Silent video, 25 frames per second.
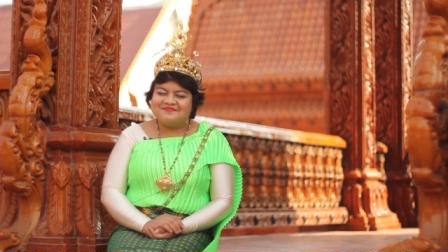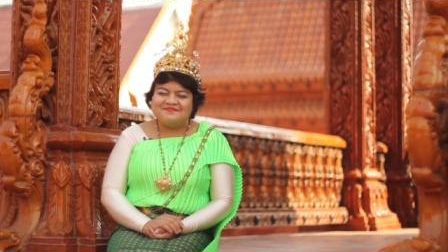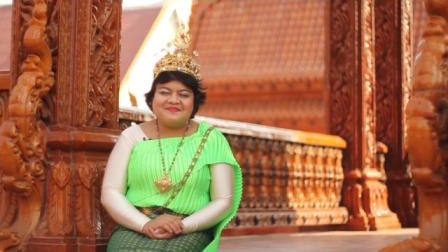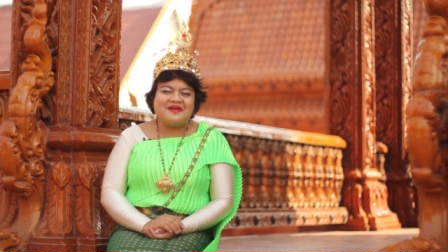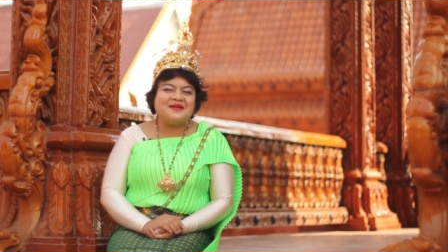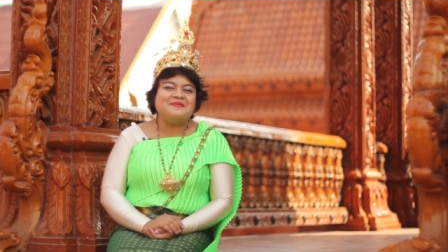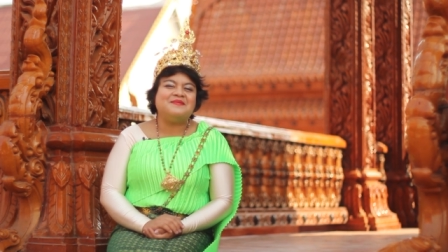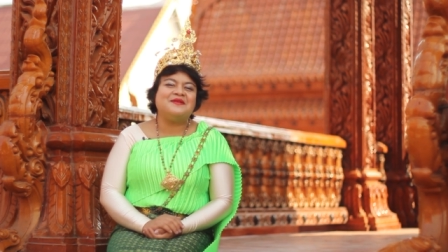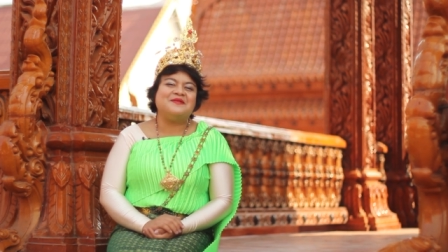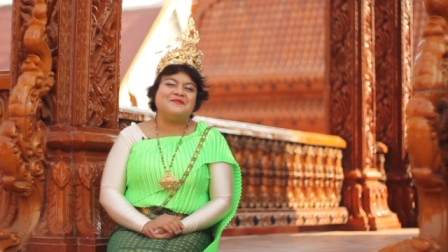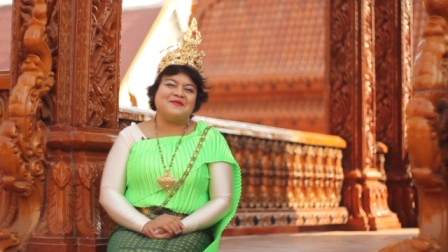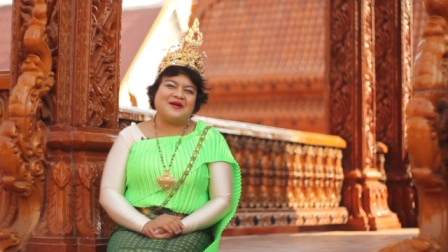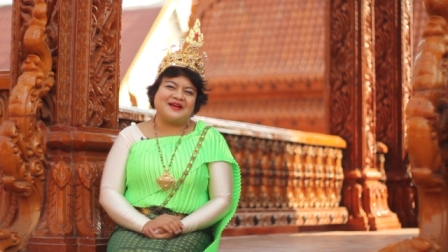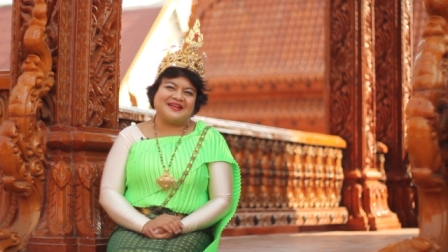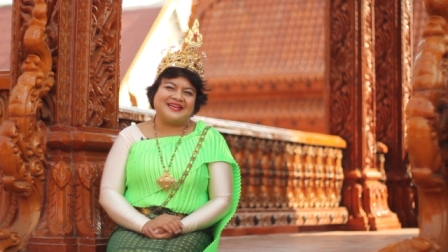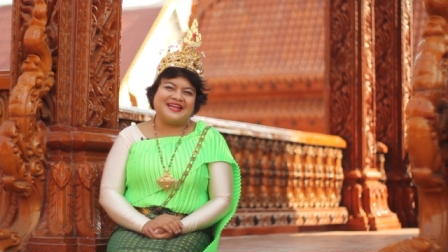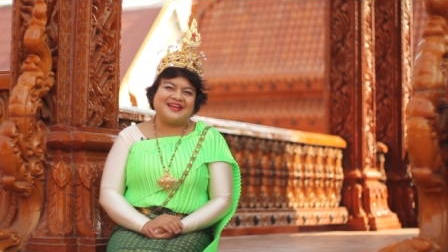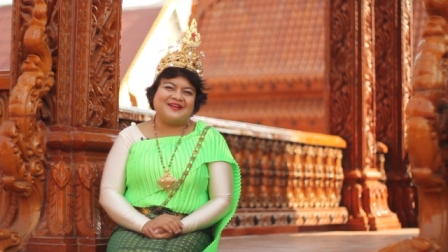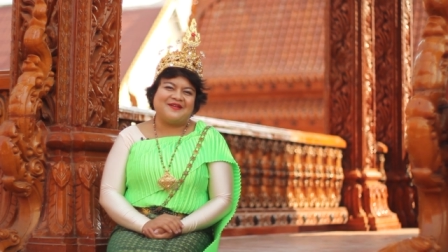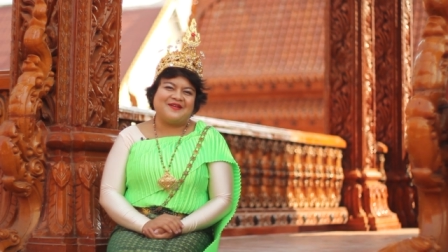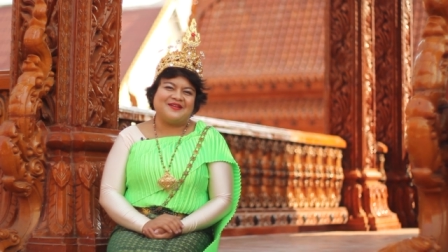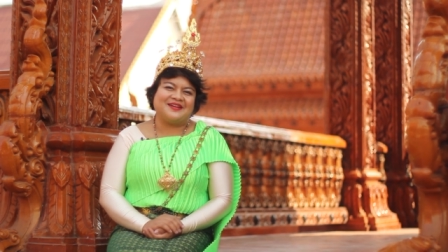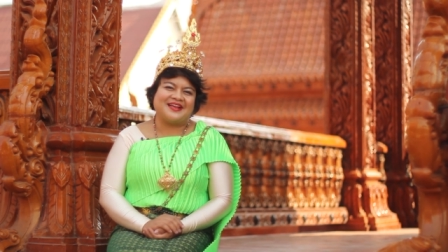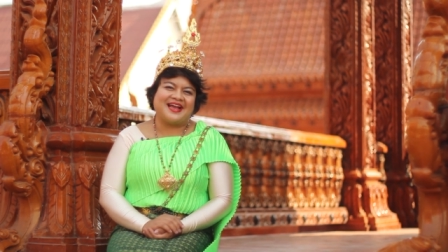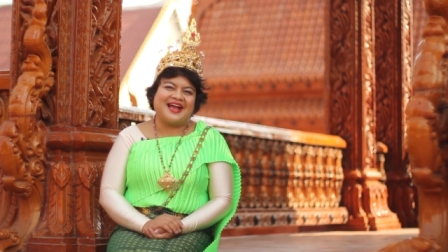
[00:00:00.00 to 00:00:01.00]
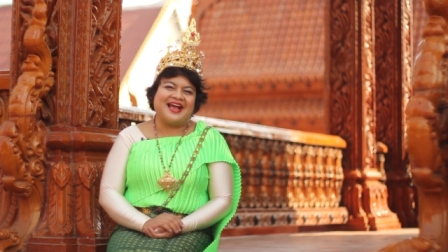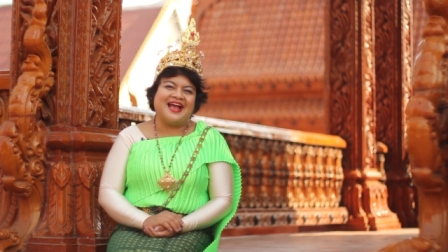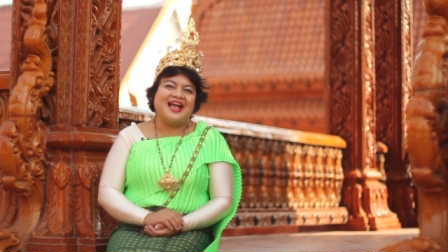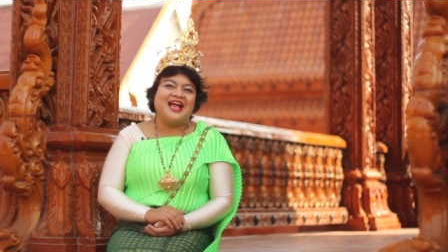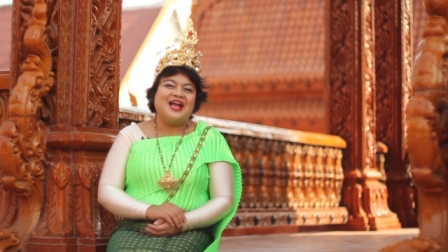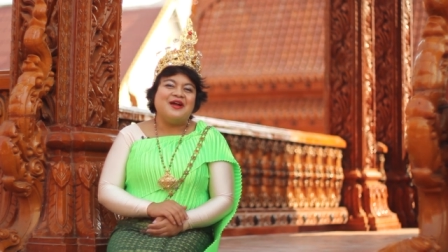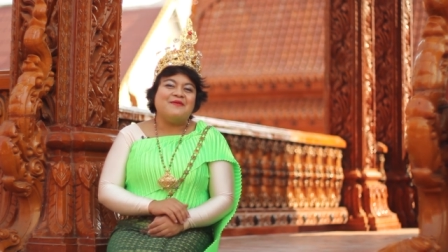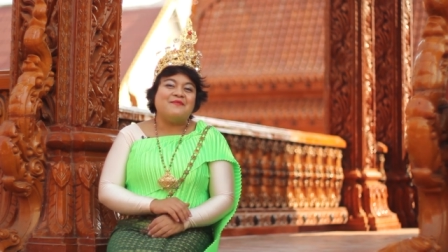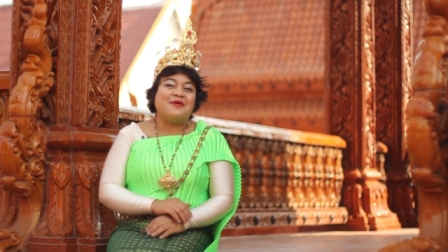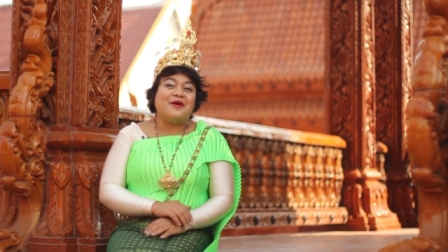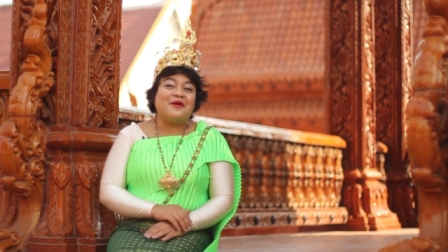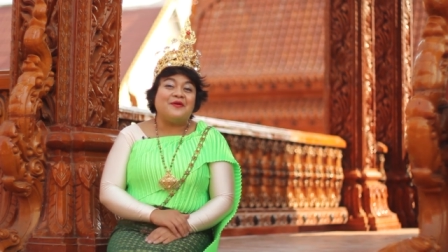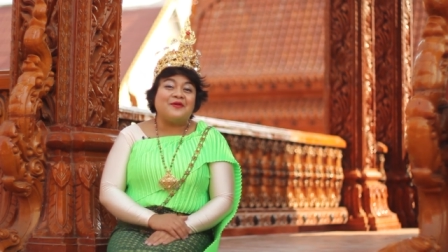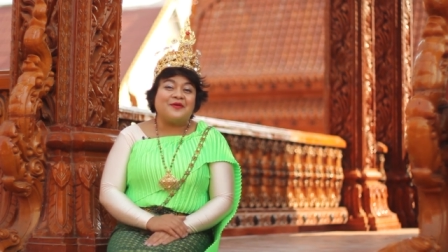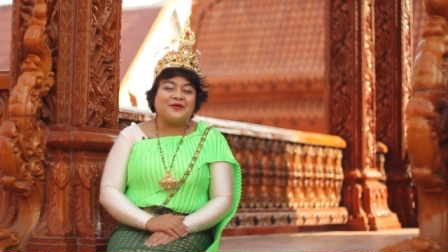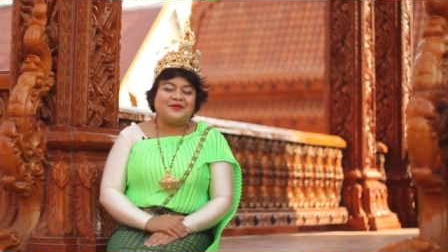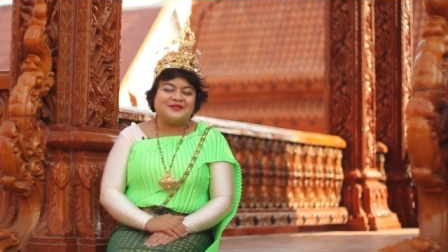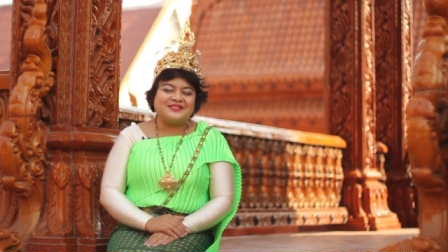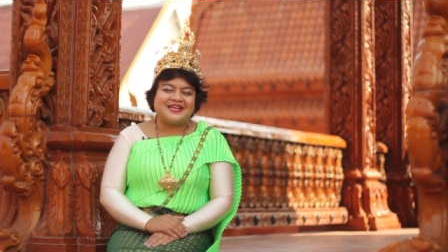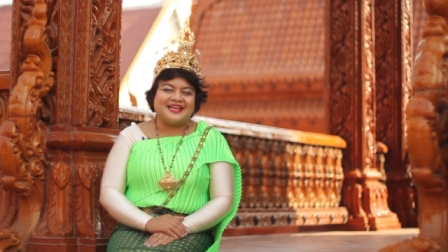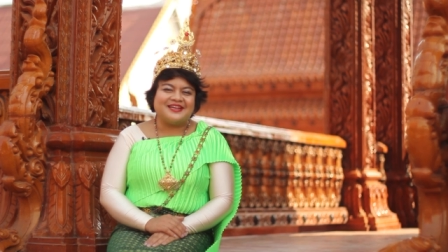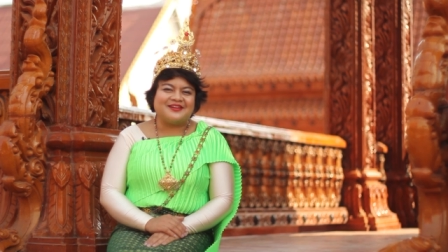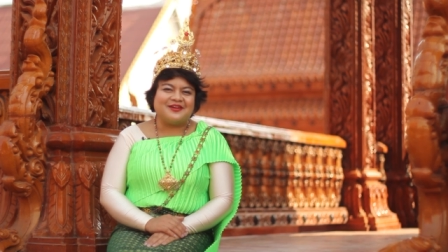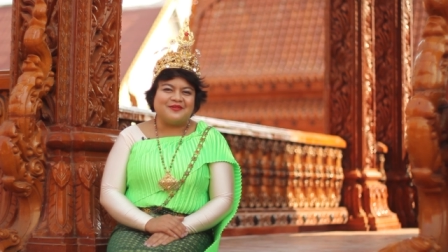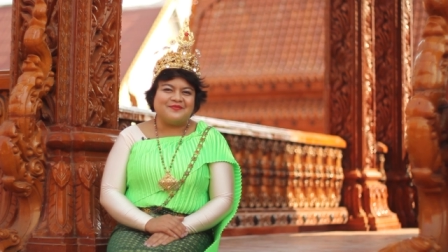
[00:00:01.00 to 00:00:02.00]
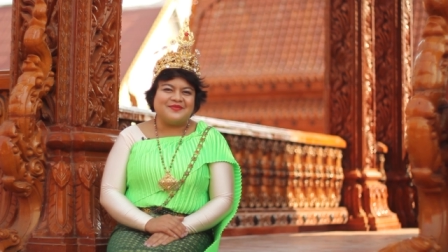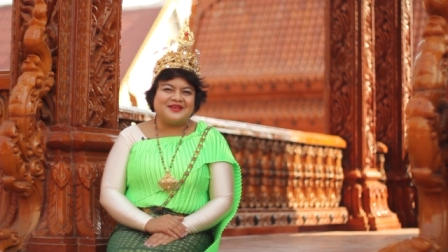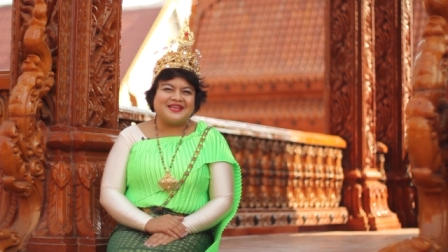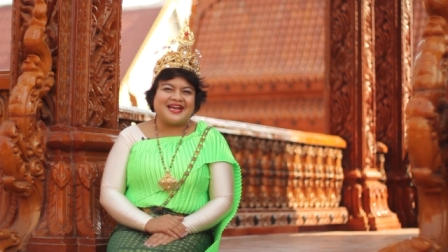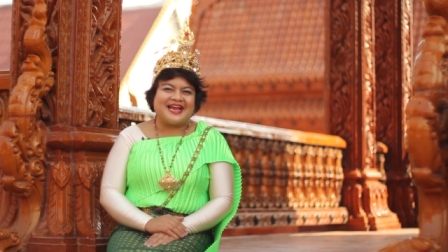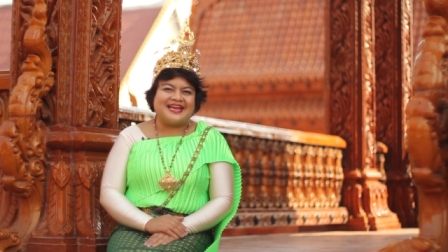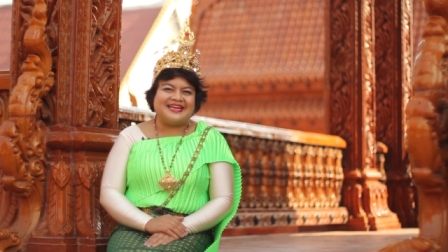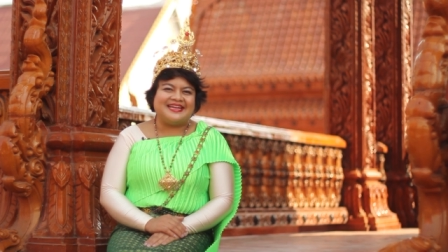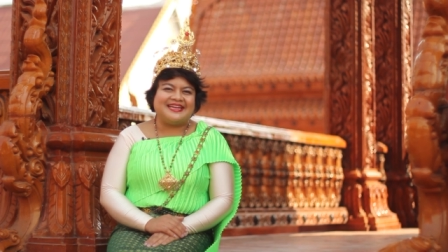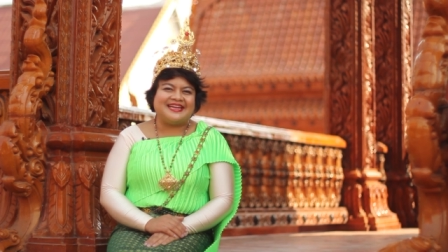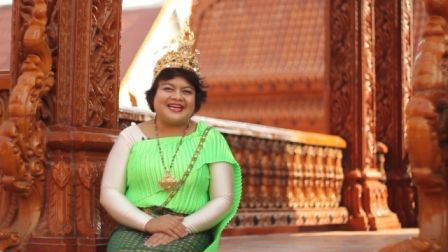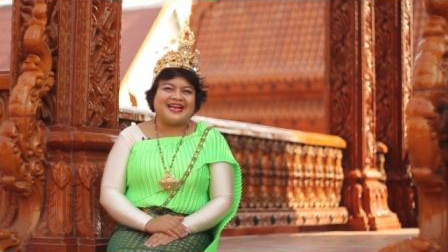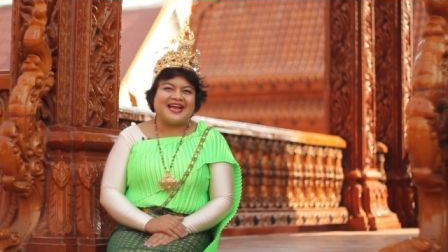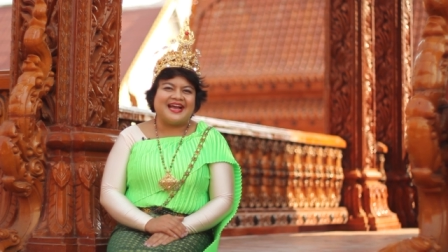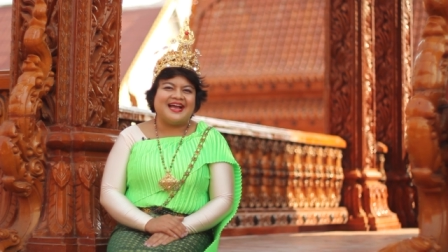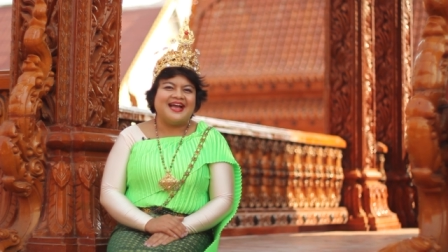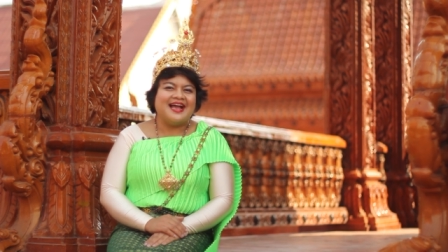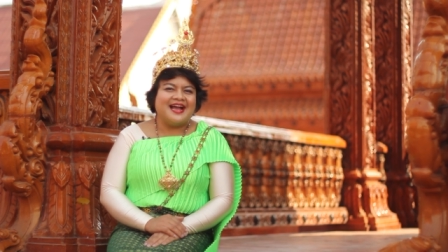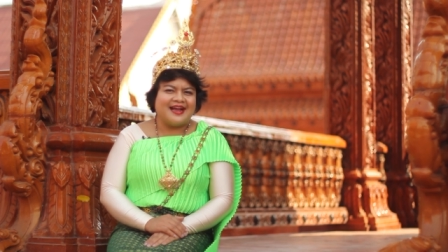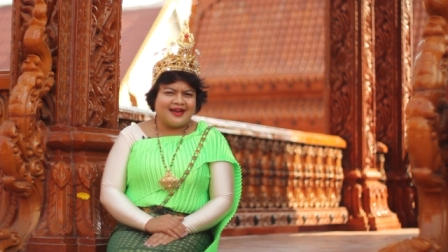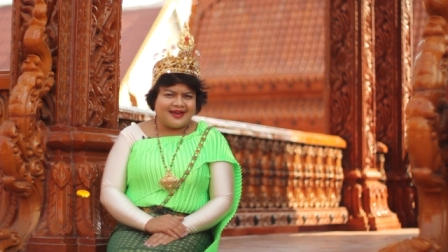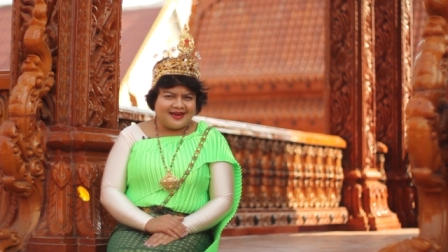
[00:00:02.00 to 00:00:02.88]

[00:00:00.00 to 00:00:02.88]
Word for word: ไม่ผิดหวังแน่นอนค่ะ เพราะโลชั่นของพี่ไก่นี่นะคะ